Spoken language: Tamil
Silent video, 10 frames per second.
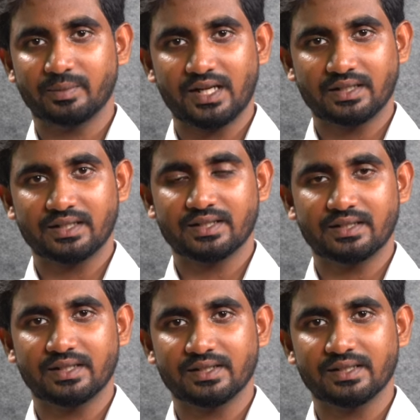
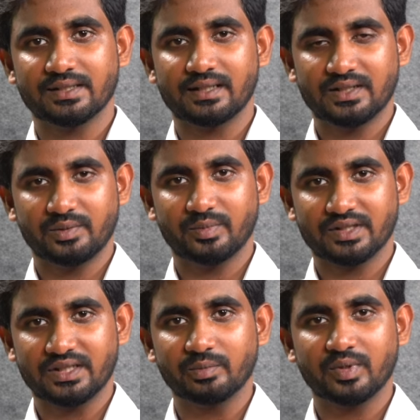பார்க்கின்சன் டிசீஸ்
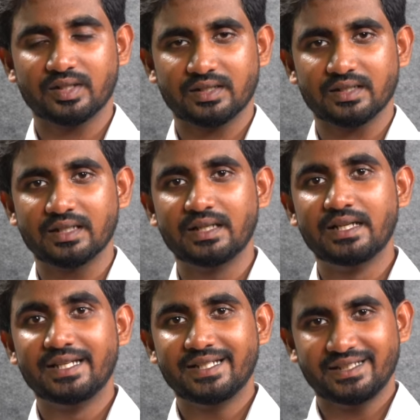அல்சிமஸ் டிமென்ஷியா
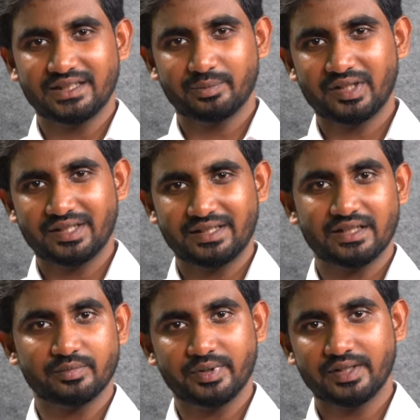இந்த மாதிரி
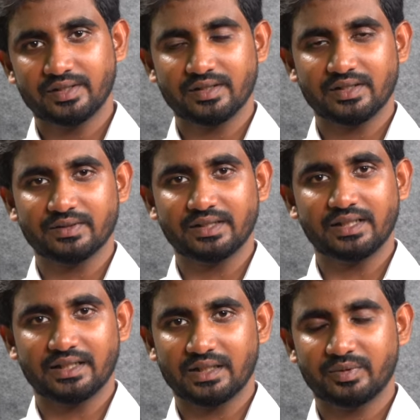இருக்கிற பர்சன்ஸை வந்து
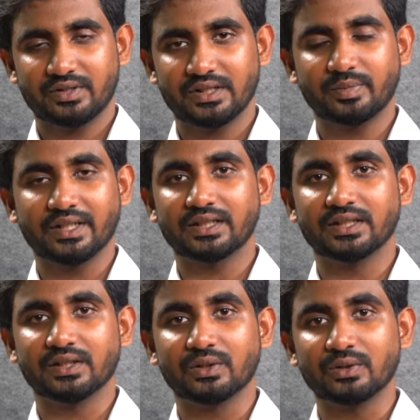நாங்கள் எல்லாமே ட்ரீட் பண்ணிகிட்டு
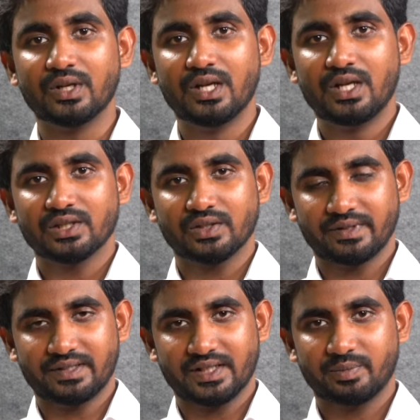இருக்கிறோம் ஸோ
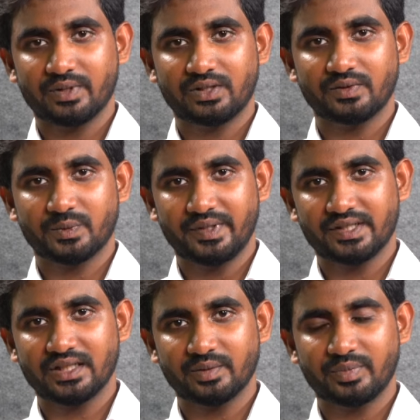வித் ரெஸ்பெக்டிவ்
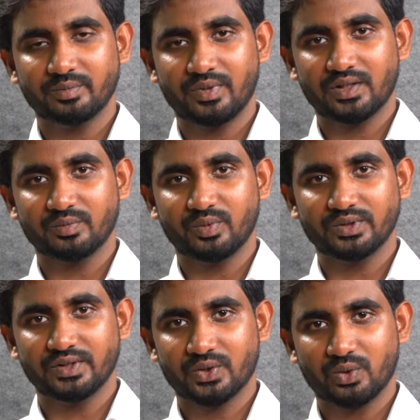ஸ்பீச் தெரப்பின்னு
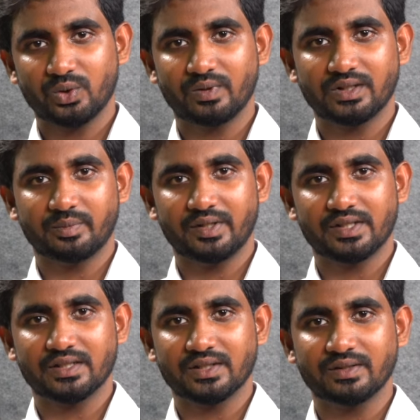பார்க்கும்போது ஸ்ட்ரோக் வந்த
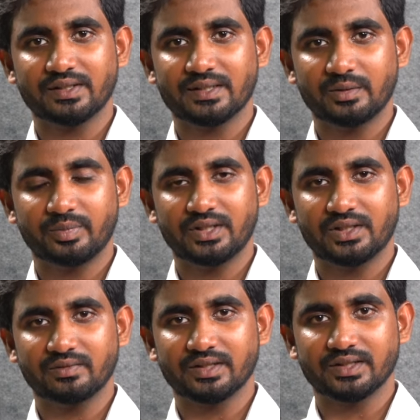பேஷண்ட்ஸ்க்கு வந்து சில
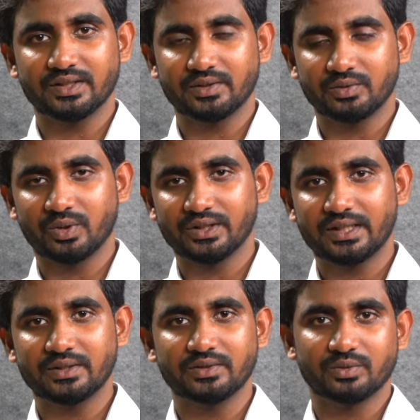பேருக்கு வந்து
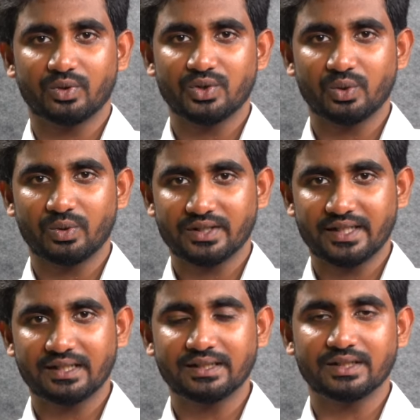உதடு கொஞ்சம் ஒரு
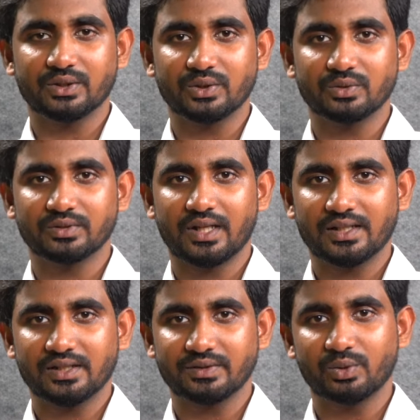சைடில் இருக்கிறோம்
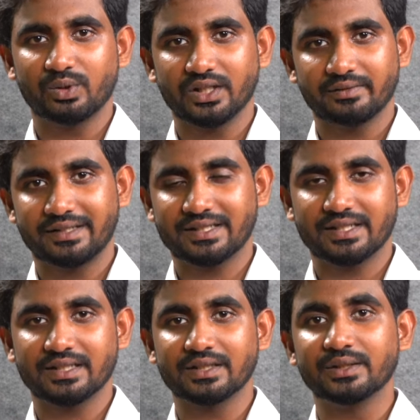நாக்கு வந்து ஒழுங்காக வேலை
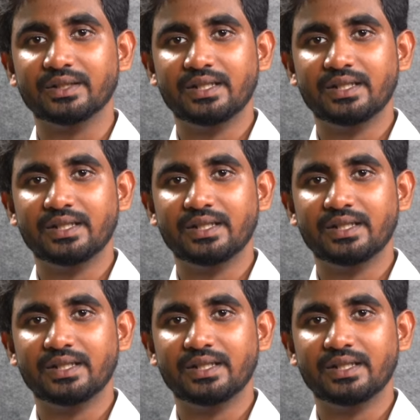செய்யாது